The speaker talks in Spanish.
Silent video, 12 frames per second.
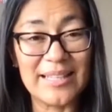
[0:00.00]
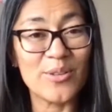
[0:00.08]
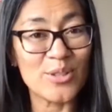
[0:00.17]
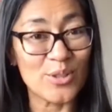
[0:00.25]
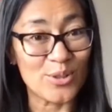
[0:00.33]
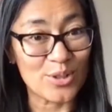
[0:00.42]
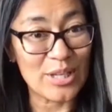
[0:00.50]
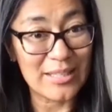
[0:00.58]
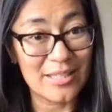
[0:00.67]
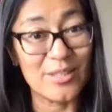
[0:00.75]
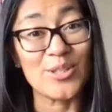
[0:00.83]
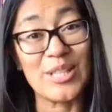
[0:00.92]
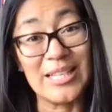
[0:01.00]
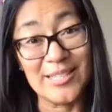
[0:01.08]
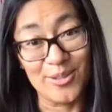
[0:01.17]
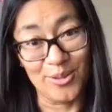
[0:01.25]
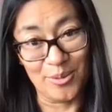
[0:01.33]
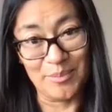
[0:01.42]
nuestros ácidos del
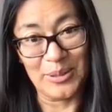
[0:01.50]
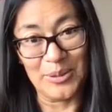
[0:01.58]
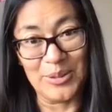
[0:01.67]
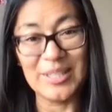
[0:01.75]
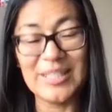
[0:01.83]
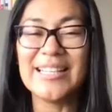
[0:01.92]
estómago.